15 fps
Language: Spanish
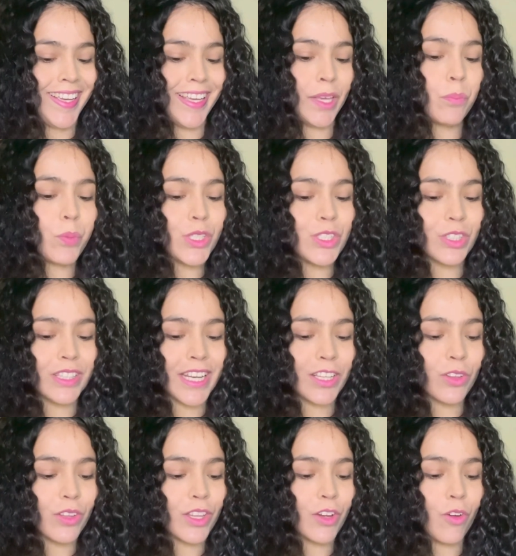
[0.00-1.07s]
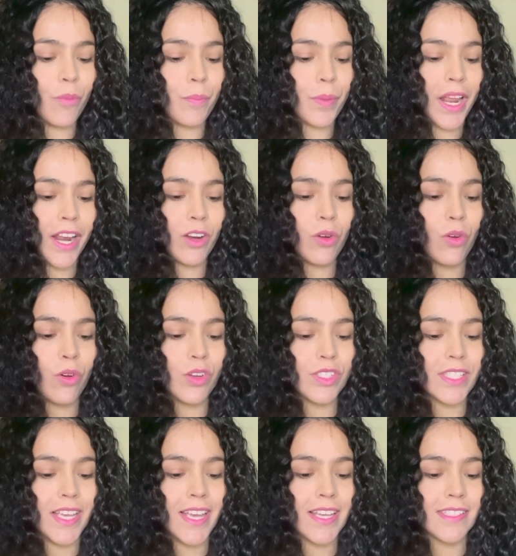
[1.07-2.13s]
Y pues yo trato de comprar
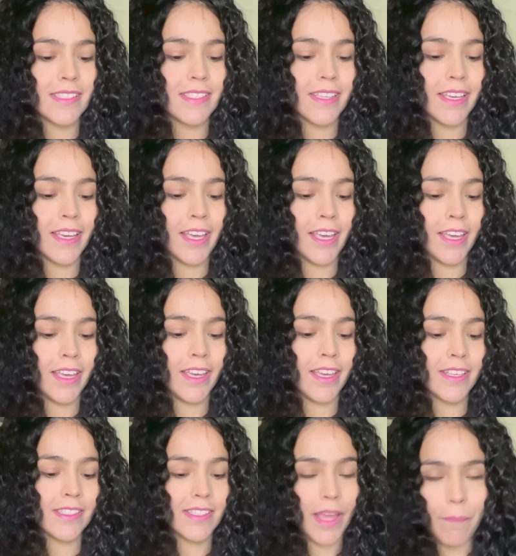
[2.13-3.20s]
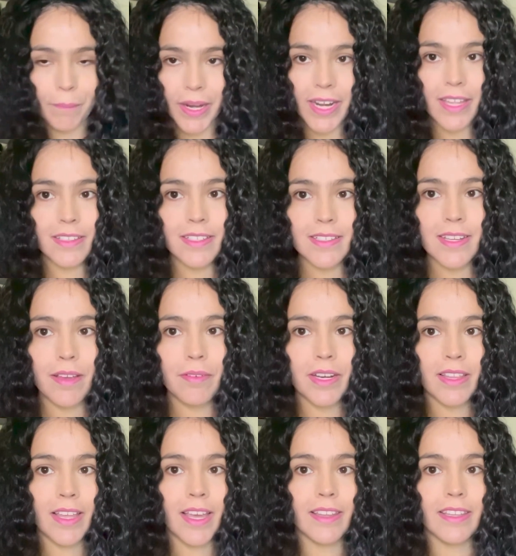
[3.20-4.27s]
cosas que están baratas, la
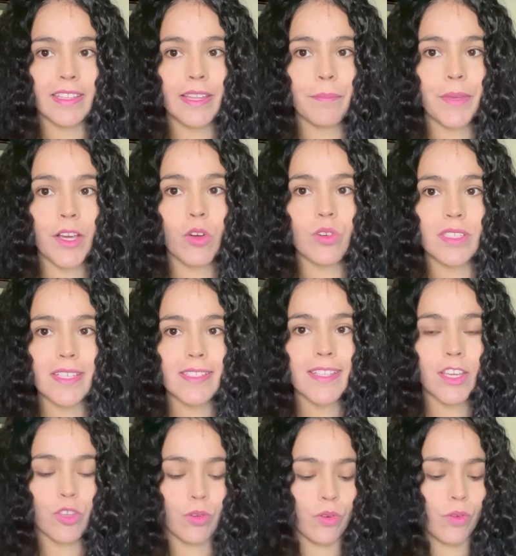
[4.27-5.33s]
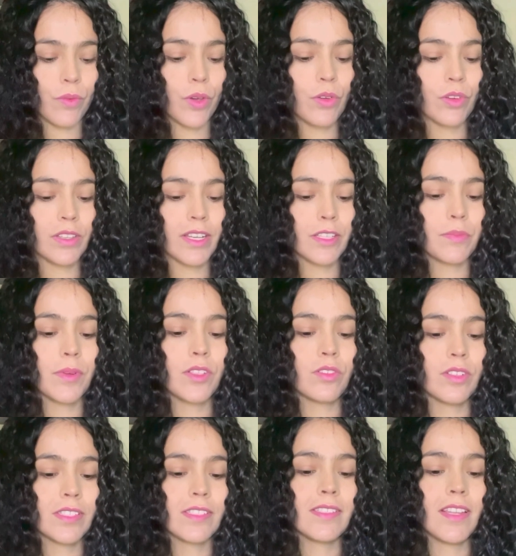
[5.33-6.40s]
verdad, y también cosas que yo no veo que otras
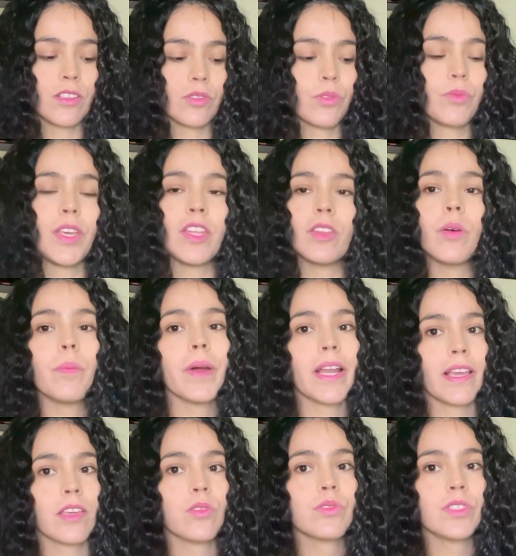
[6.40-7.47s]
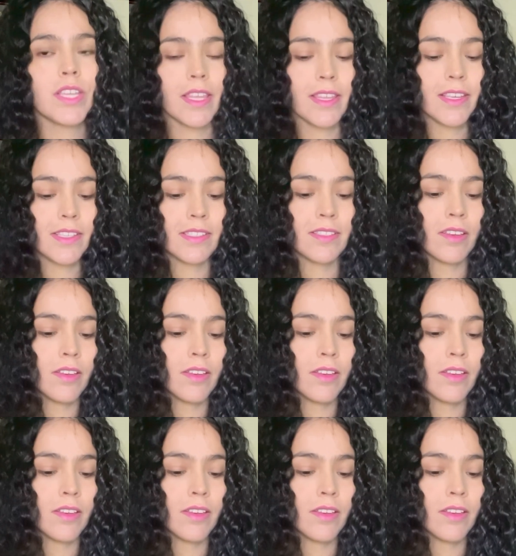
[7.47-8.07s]
personas están subiendo para que ustedes